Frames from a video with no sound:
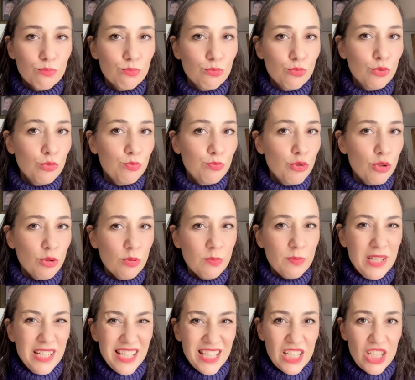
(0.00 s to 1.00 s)
bu, bu
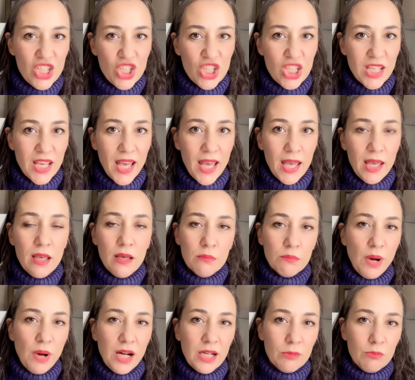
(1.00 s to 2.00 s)
bir kişiye
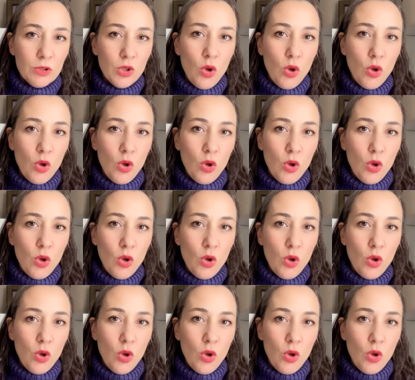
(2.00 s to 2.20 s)
bağımlı